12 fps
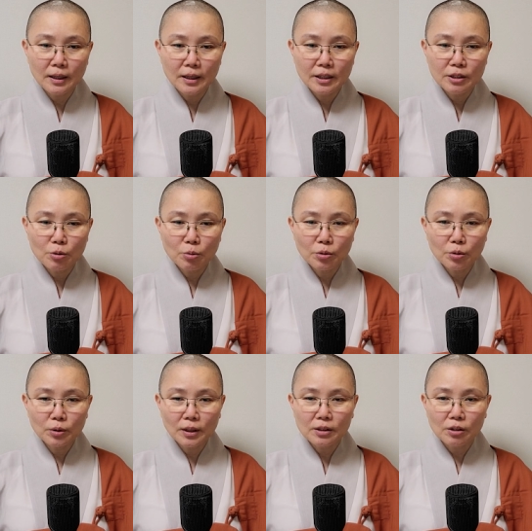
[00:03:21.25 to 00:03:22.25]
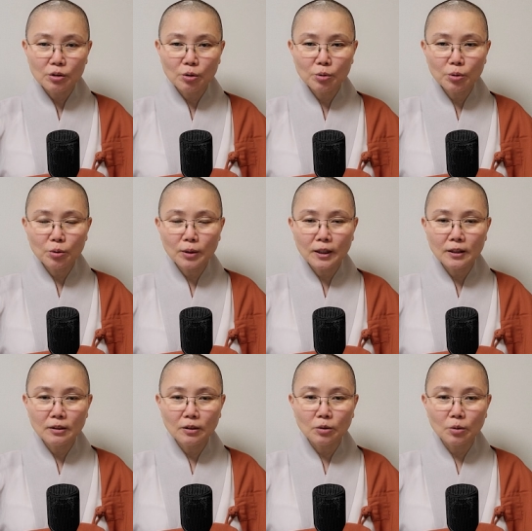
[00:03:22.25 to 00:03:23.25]
이 종교다 저 종교다
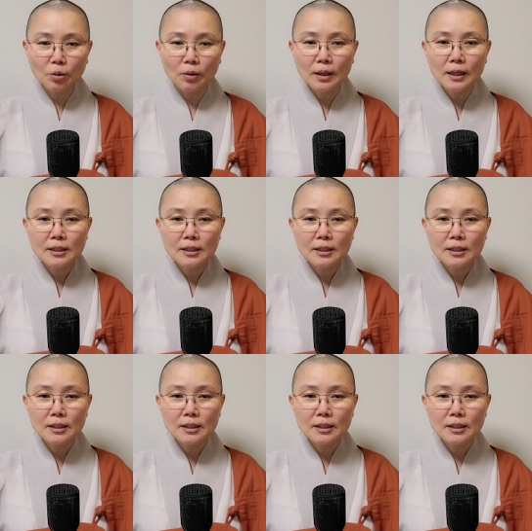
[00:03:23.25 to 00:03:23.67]
하는 것도